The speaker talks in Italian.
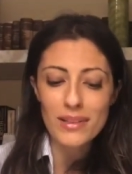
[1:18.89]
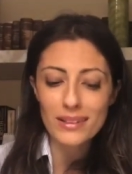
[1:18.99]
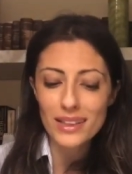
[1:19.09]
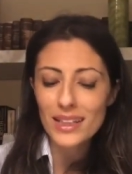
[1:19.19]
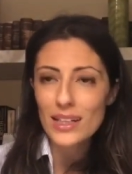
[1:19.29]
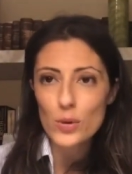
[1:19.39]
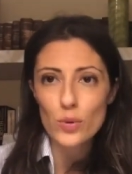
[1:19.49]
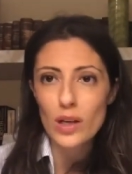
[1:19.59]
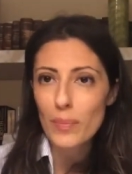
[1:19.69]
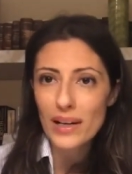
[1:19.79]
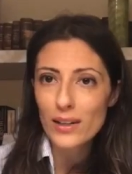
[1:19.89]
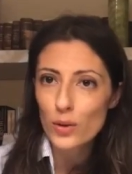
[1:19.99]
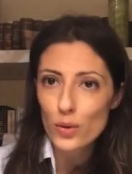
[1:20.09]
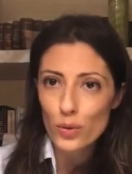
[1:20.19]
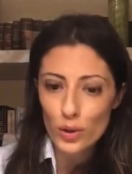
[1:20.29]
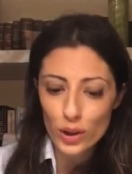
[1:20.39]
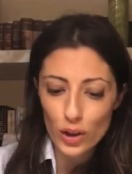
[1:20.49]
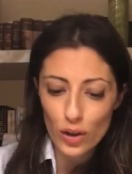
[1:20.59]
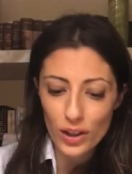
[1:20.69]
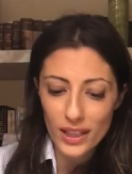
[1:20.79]
mattina sulla pelle di ognuno
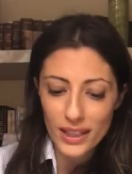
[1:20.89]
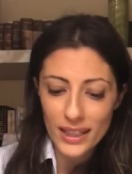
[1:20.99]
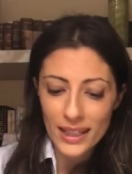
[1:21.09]
di noi.